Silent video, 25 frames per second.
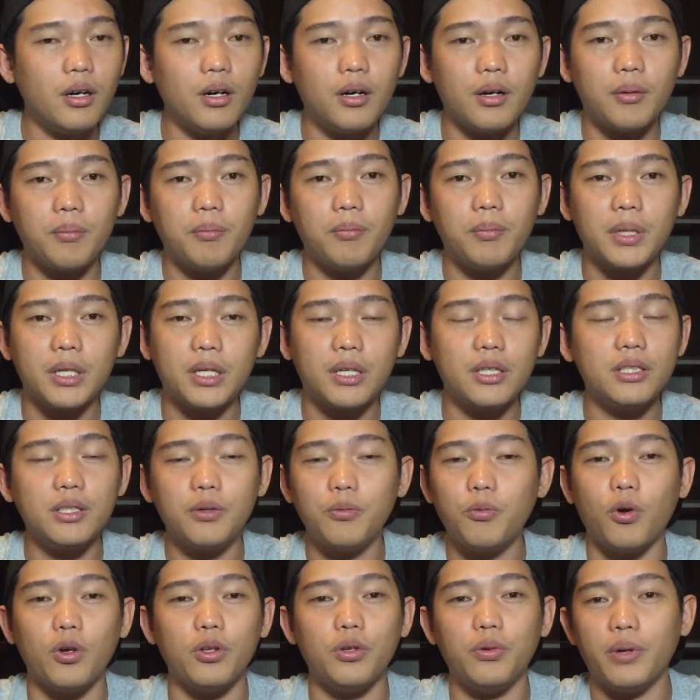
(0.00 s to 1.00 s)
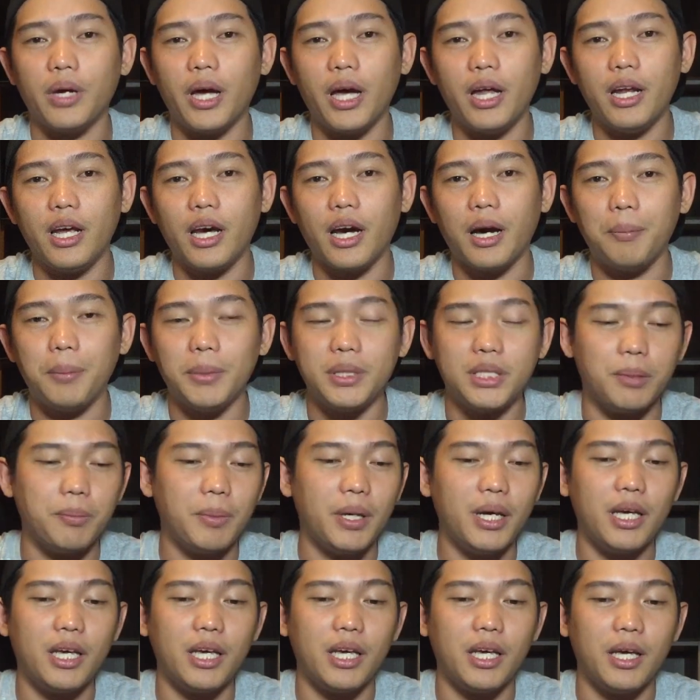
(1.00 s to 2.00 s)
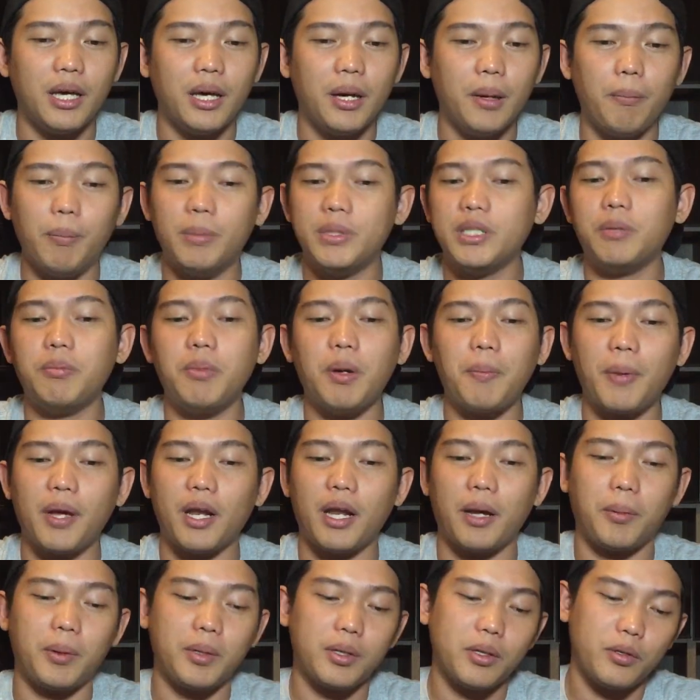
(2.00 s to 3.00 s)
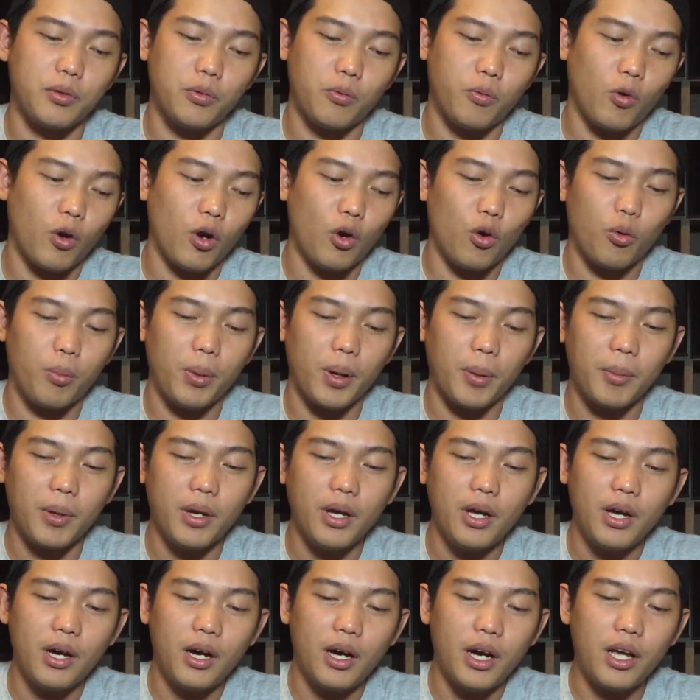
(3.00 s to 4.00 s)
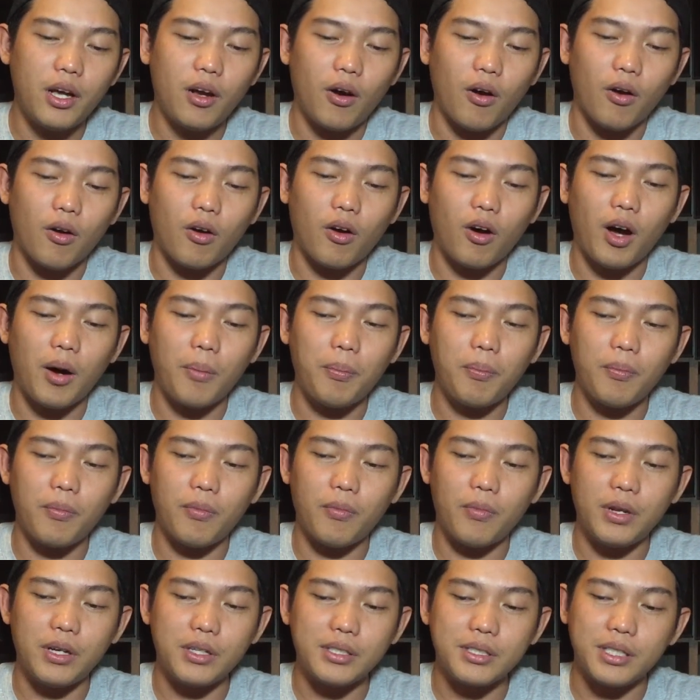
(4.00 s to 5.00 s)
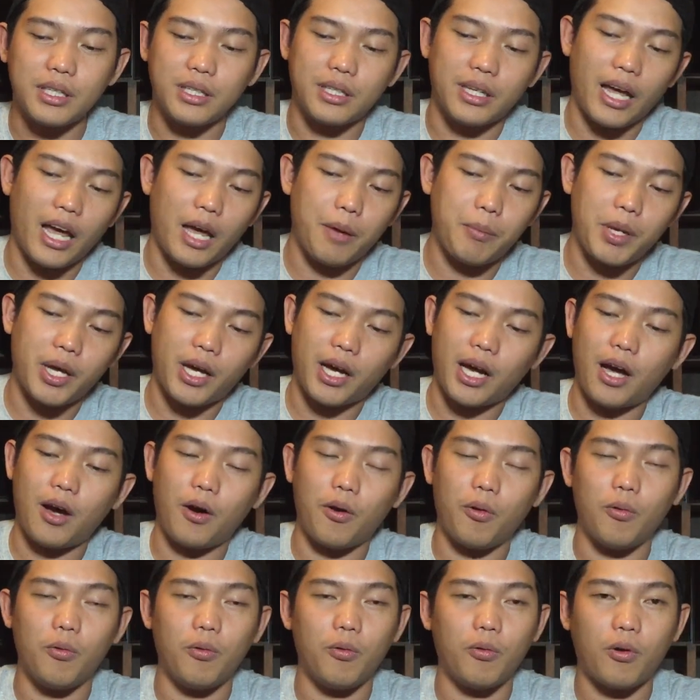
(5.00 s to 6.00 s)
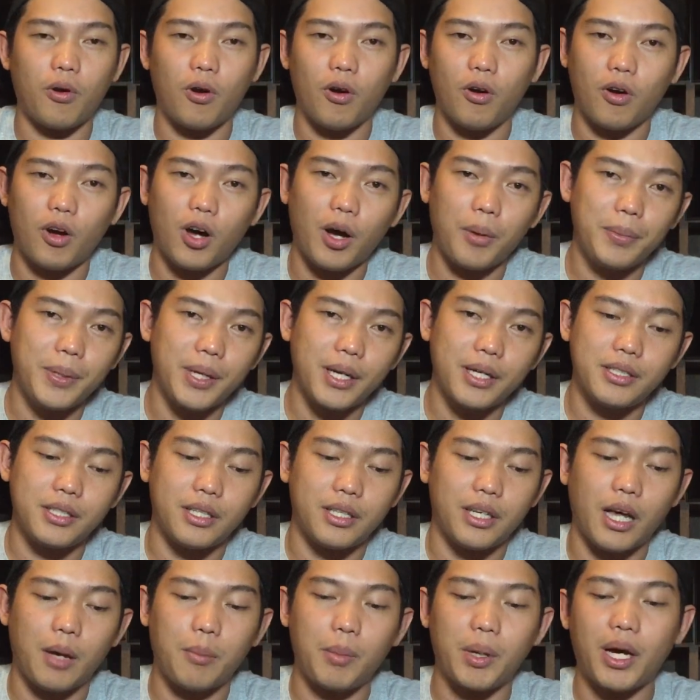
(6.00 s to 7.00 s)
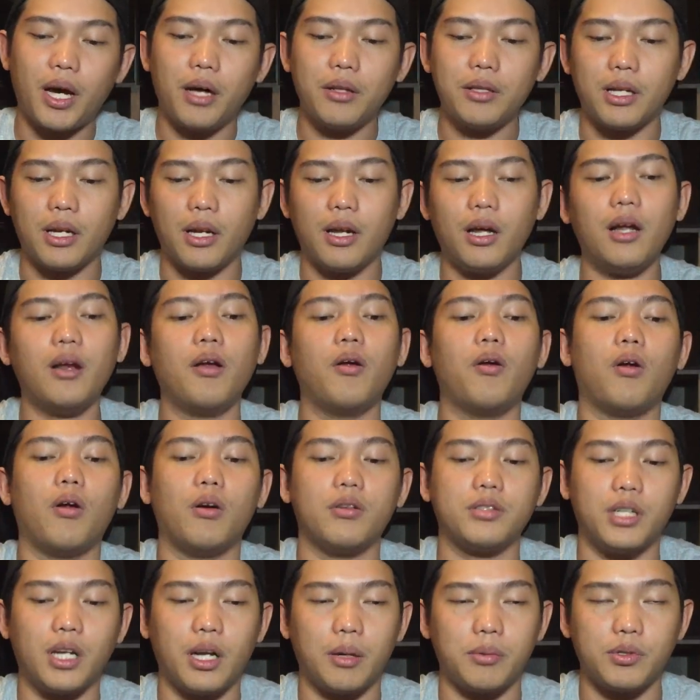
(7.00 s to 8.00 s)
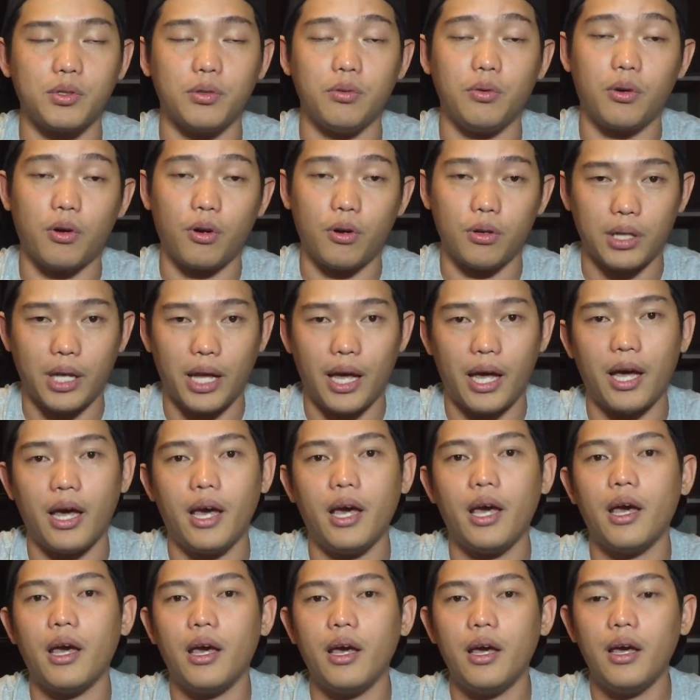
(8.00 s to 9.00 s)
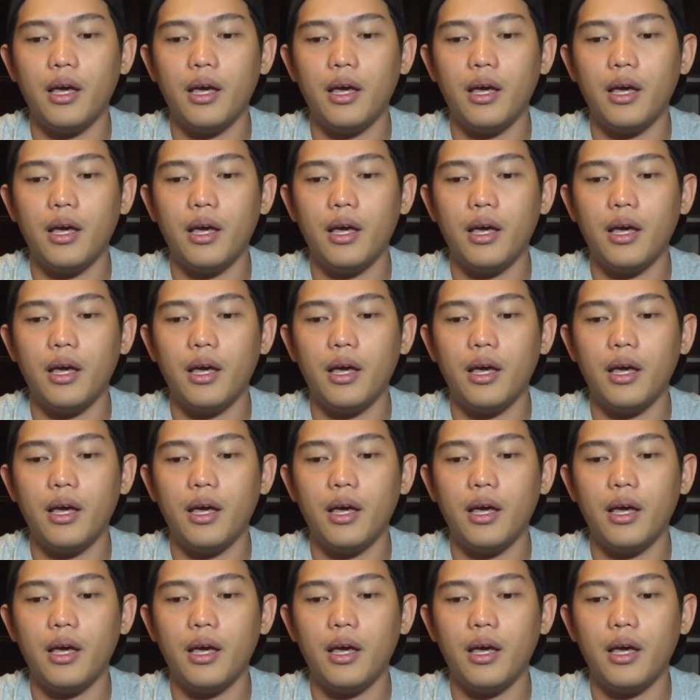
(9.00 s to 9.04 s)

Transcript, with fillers: ก็มันก็จะวนอยู่แค่นี้ครับ มันจะไม่ มันจะไม่ไปไหนว่าจะอยู่วนลูปแบบ เฮ้ยของก๊อปลิขสิทธิ์แท้ไม่เข้า ของก๊อปลิขสิทธิ์แท้ไม่เข้า แต่ถ้าเราลองสนับสนุนของแท้